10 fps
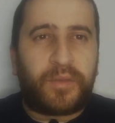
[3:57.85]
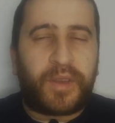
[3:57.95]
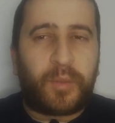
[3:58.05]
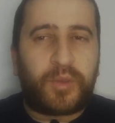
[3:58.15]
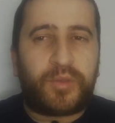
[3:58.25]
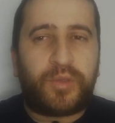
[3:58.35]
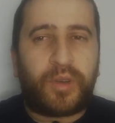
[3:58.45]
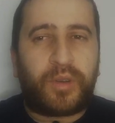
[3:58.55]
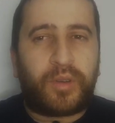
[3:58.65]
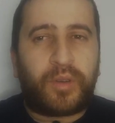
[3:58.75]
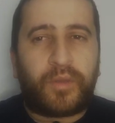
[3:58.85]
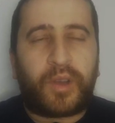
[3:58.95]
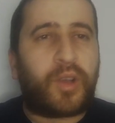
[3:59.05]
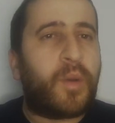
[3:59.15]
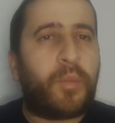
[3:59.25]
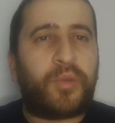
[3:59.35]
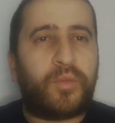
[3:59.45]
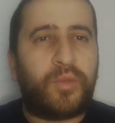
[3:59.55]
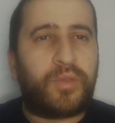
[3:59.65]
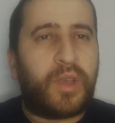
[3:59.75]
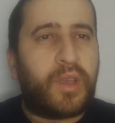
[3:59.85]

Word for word: fermeture, comme un peu tout le monde.